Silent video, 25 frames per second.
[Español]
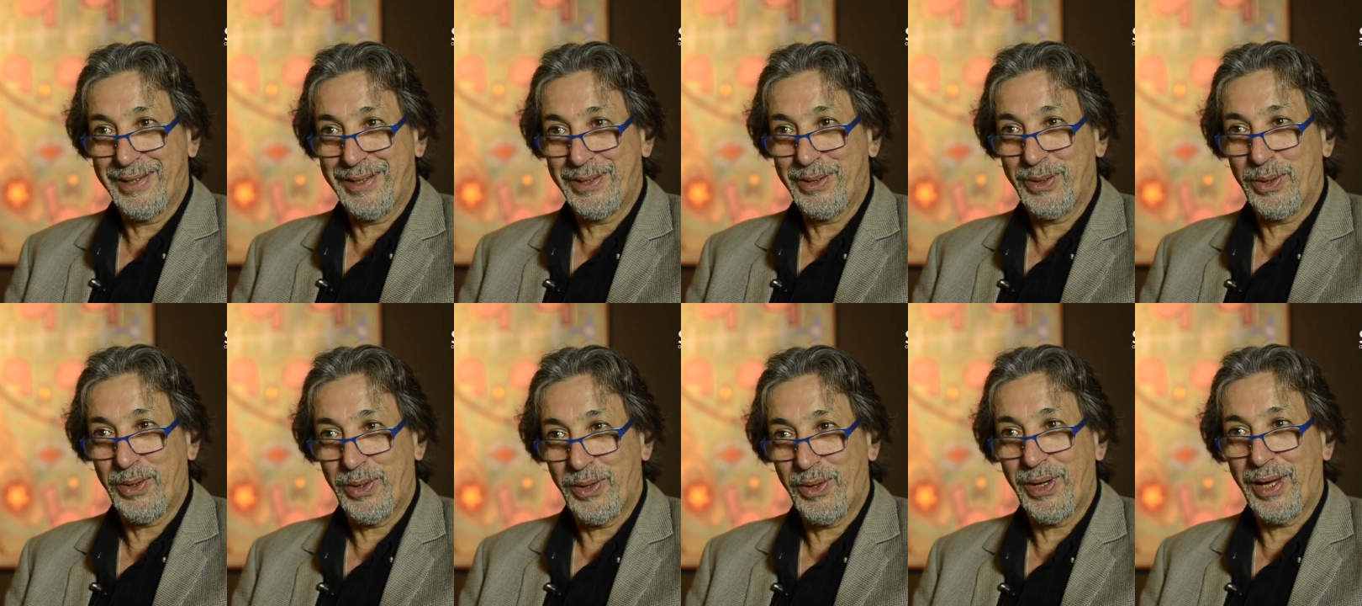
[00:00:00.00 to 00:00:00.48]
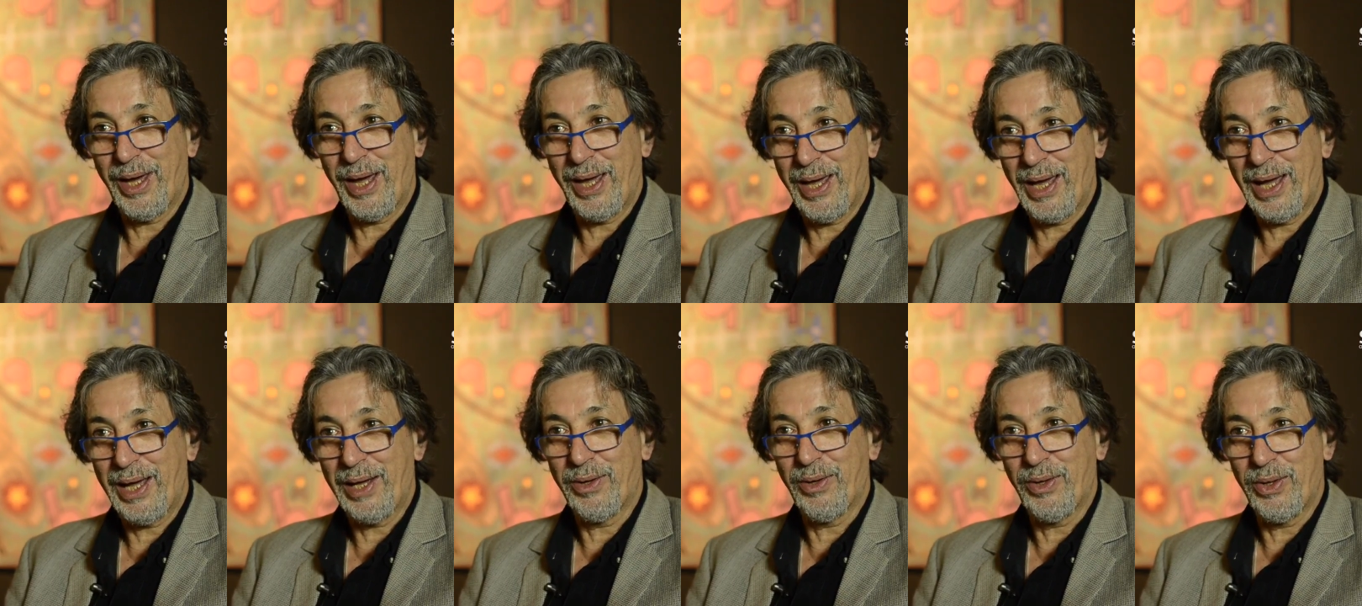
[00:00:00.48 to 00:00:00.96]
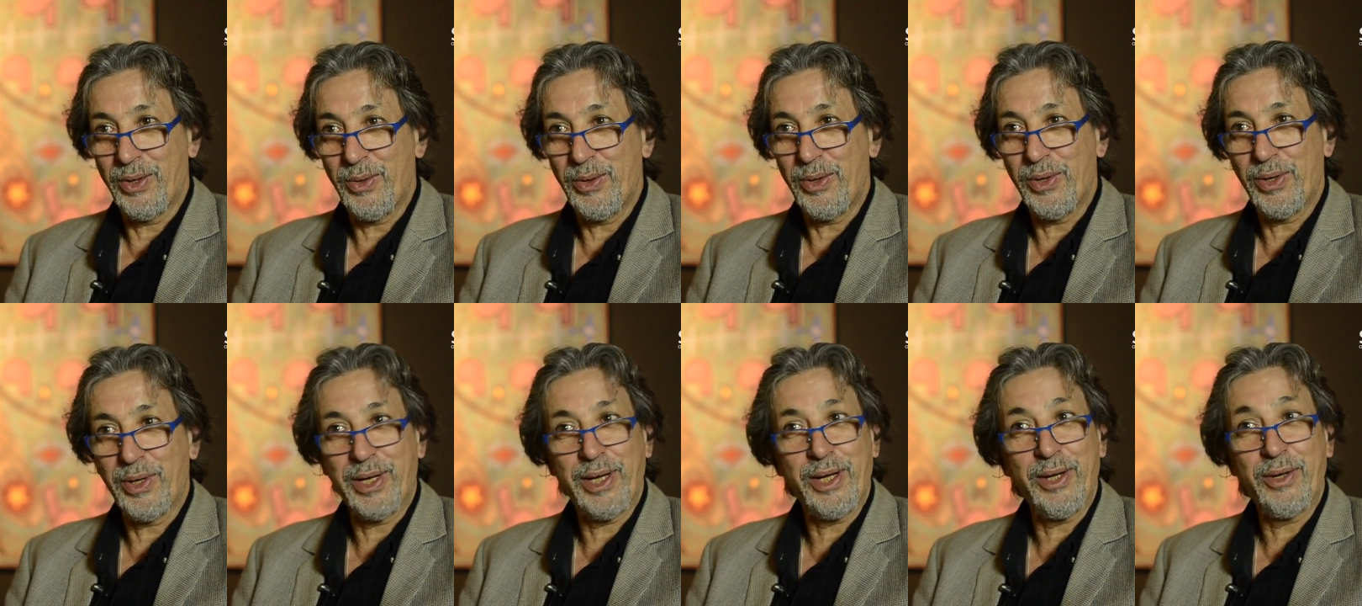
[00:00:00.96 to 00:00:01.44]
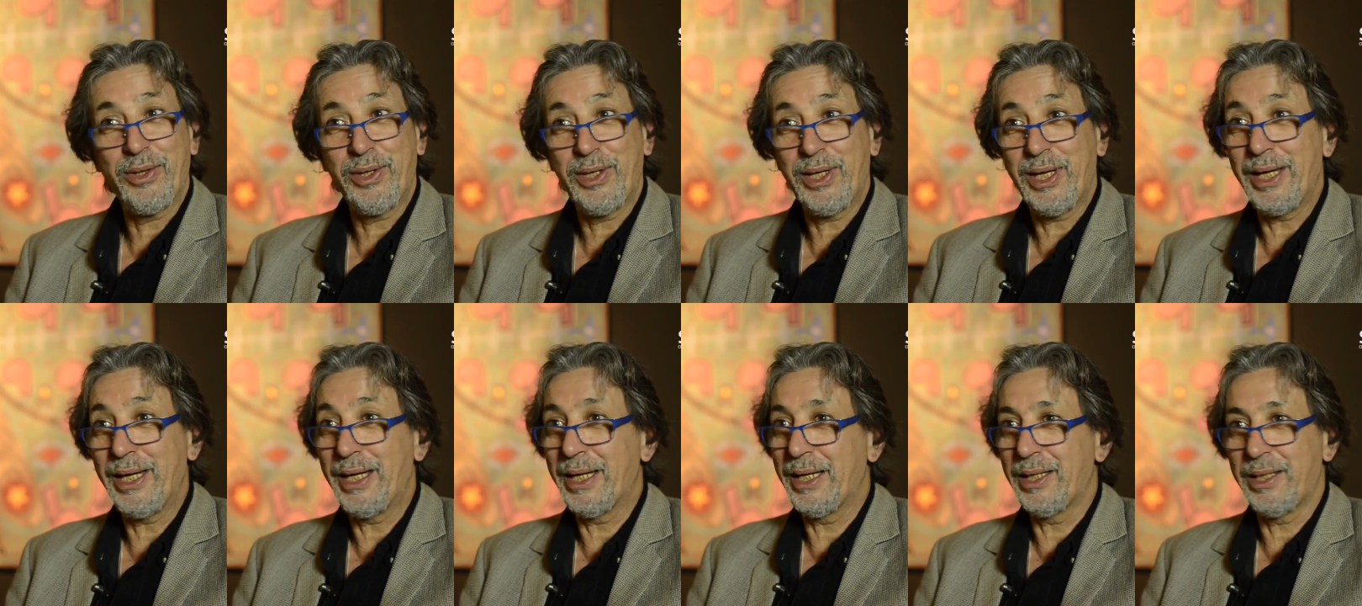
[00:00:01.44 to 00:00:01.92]
Yo creo que hay algo de uno que no
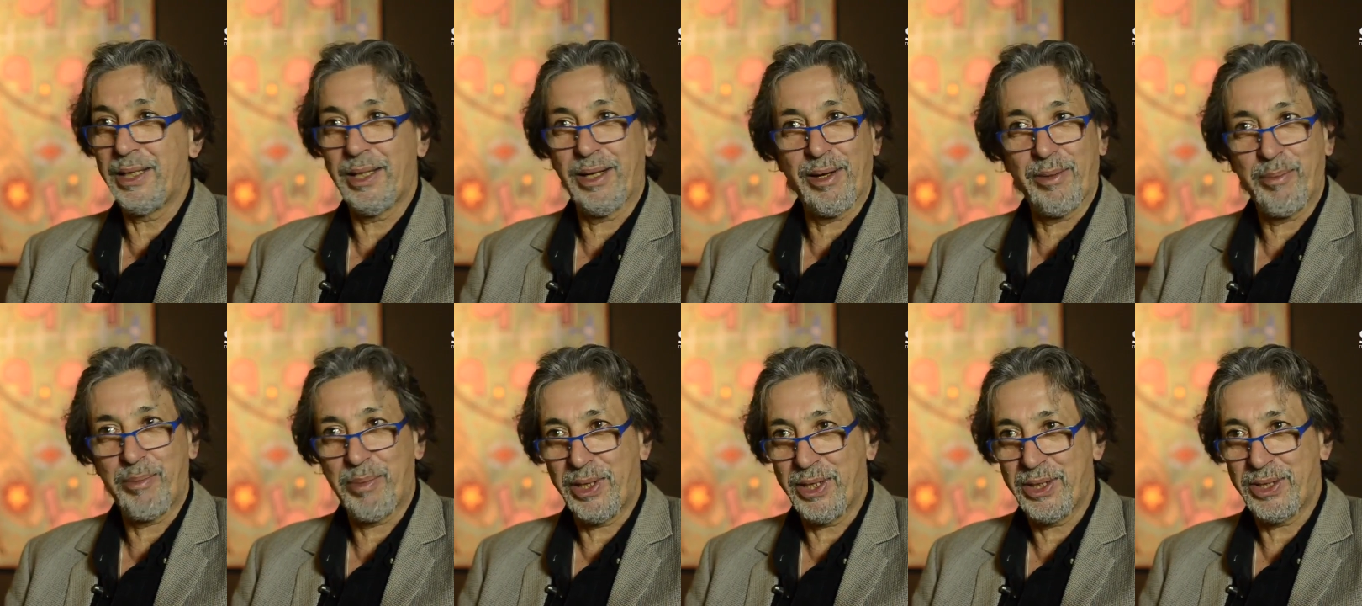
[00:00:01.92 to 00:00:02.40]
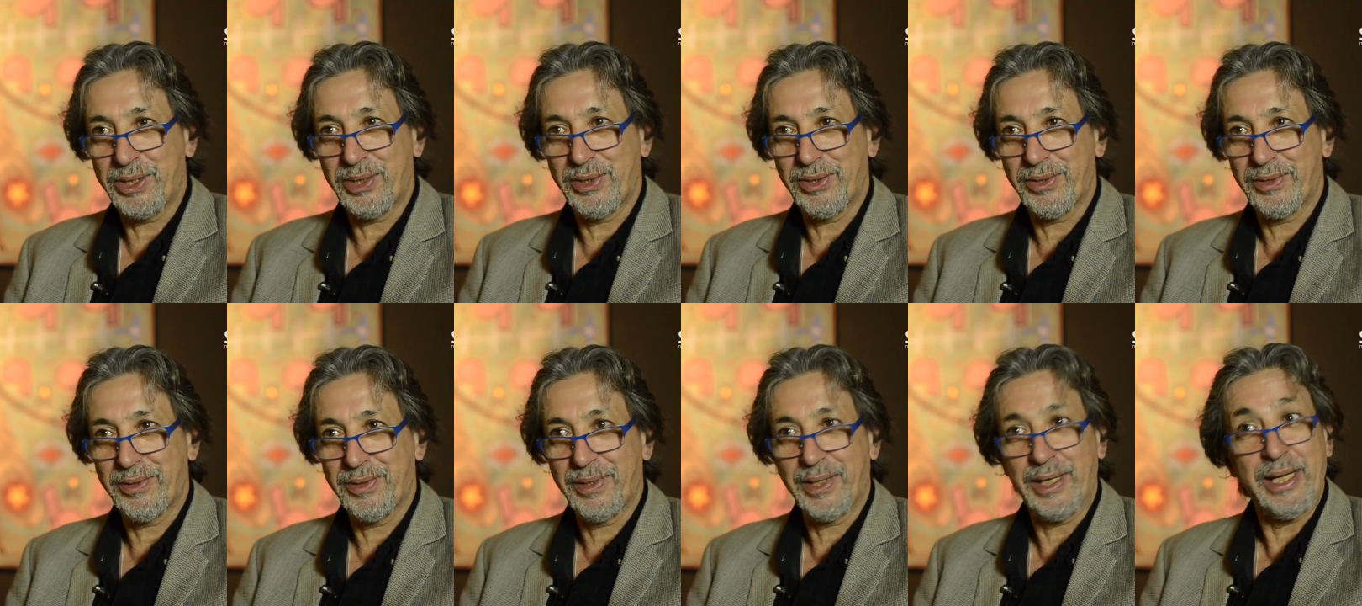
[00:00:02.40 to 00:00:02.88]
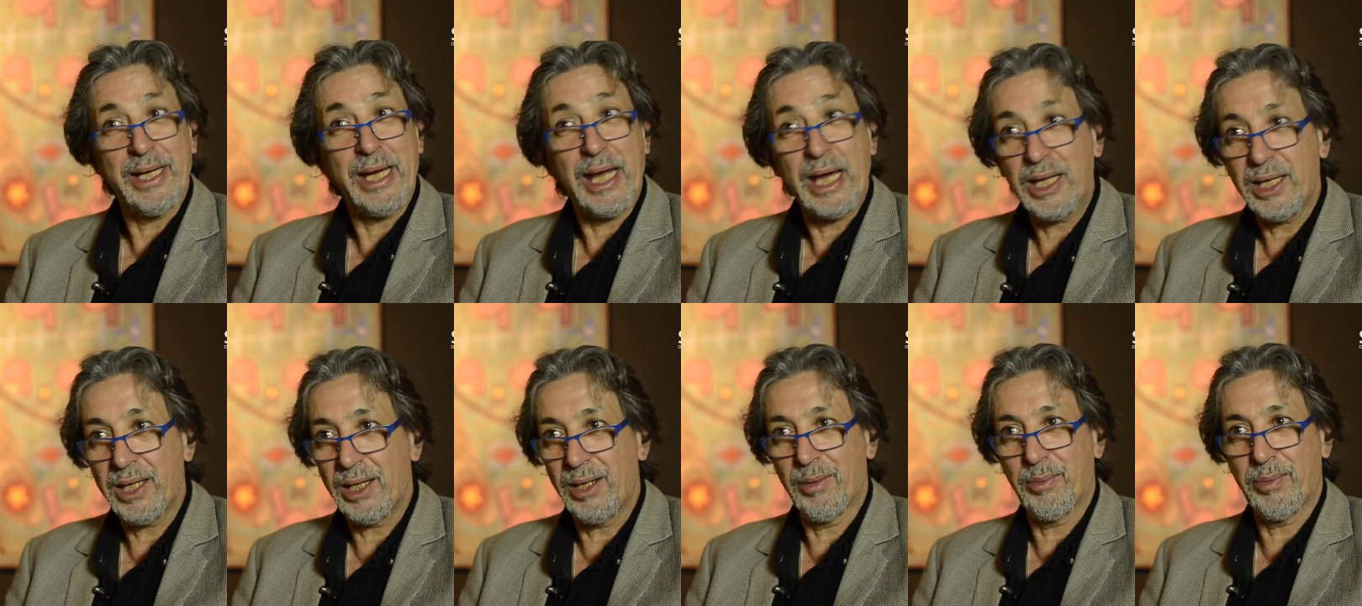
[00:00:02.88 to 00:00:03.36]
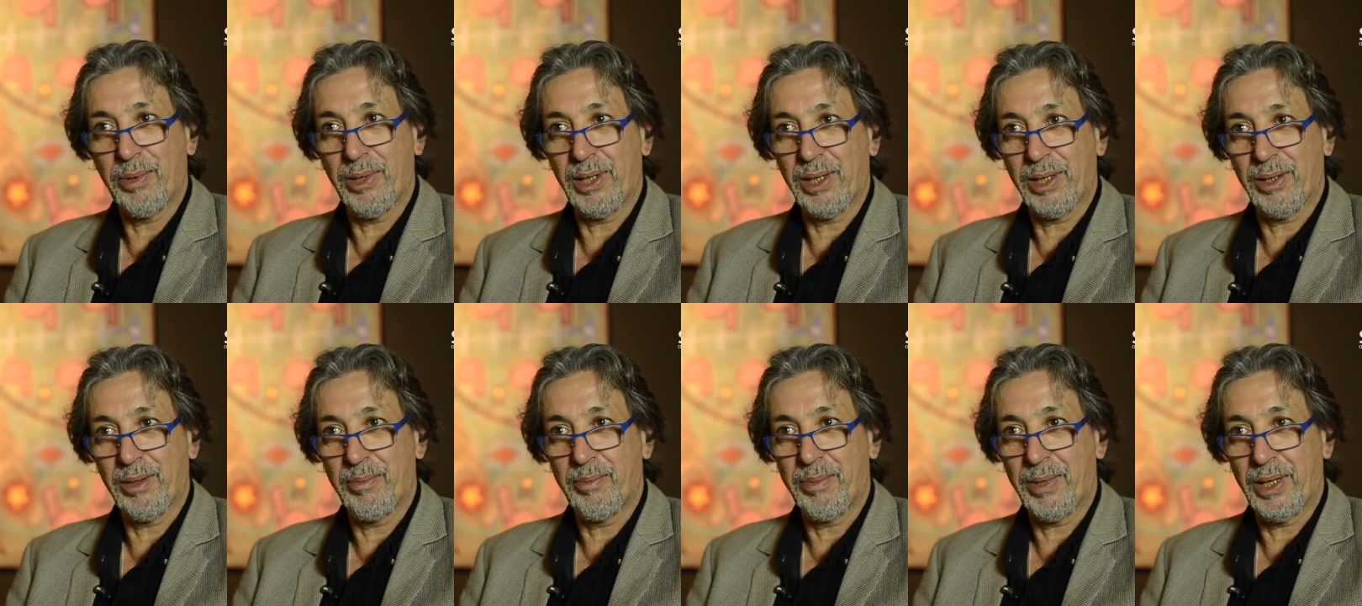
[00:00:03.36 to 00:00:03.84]
tiene que tener precio, que nadie lo
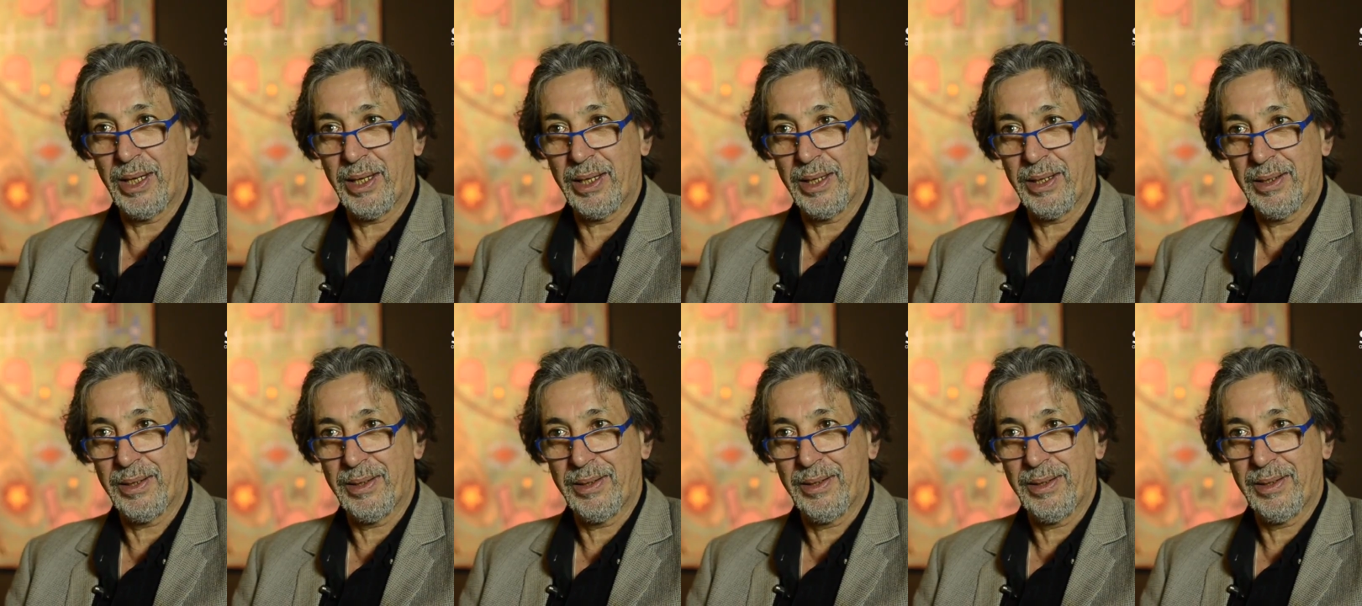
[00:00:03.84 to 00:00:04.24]
pueda comprar